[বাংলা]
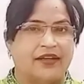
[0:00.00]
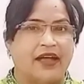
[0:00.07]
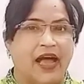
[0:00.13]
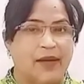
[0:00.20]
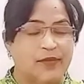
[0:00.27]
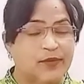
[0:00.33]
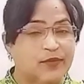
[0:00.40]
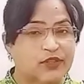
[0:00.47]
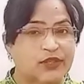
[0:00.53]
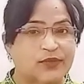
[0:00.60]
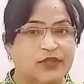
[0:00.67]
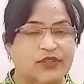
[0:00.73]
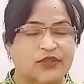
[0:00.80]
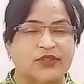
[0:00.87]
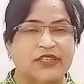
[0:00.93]
আমি
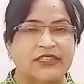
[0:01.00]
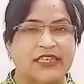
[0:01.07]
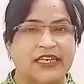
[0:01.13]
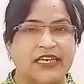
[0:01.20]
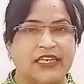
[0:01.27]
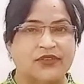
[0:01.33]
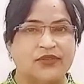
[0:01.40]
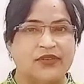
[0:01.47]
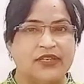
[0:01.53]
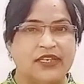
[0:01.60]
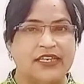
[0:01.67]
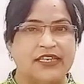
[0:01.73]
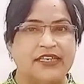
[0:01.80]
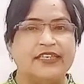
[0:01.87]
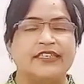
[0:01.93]
মোসম্মদ খদেজা খাতুন
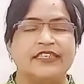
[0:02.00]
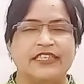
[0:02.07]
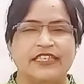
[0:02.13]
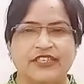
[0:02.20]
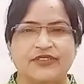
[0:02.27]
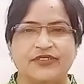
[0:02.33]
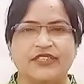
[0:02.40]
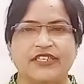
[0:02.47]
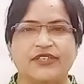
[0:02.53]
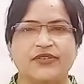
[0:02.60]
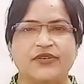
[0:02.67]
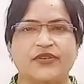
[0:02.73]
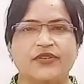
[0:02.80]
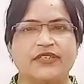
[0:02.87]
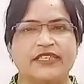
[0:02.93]
লিলি সিনিয়র
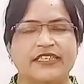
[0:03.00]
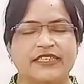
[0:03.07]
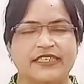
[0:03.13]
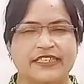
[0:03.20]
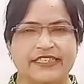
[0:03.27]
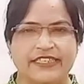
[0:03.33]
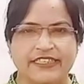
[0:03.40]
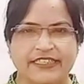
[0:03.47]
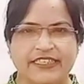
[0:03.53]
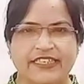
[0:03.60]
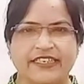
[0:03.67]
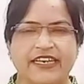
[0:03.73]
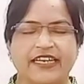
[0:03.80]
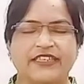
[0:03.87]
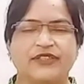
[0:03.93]
শিক্ষক সৃষ্টি
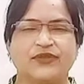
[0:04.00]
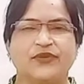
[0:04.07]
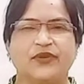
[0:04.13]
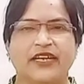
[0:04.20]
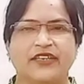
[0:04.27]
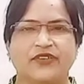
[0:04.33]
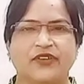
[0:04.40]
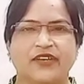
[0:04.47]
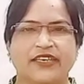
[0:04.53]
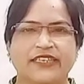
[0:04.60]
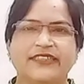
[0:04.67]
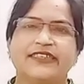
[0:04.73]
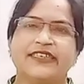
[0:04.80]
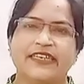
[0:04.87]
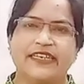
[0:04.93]
সেন্ট্রাল স্কুল অ্যান্ড
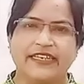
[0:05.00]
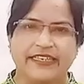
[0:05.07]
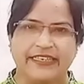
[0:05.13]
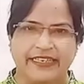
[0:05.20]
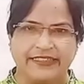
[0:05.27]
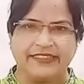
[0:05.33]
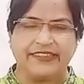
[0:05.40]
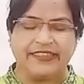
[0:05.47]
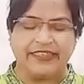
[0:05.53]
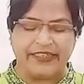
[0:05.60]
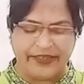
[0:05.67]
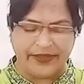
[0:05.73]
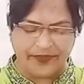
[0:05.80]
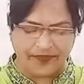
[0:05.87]
কলেজ রাজশাহী